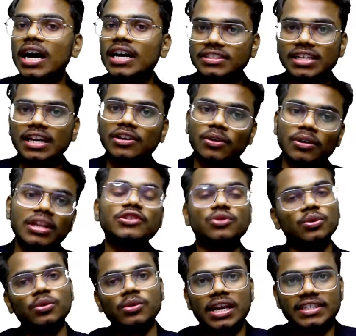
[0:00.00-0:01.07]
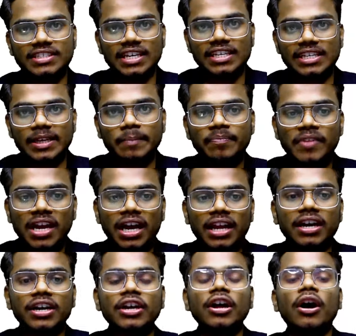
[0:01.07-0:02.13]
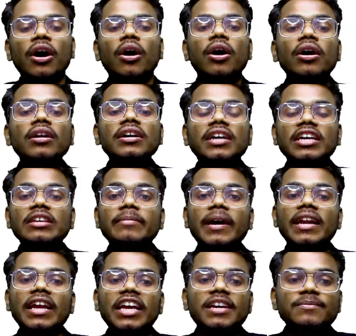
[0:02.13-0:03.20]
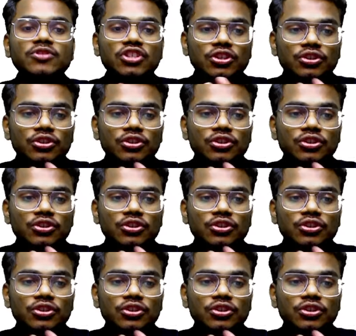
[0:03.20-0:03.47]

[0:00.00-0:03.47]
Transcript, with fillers: अच्छा नॉलेज होना चाहिए है ना और कई बार एम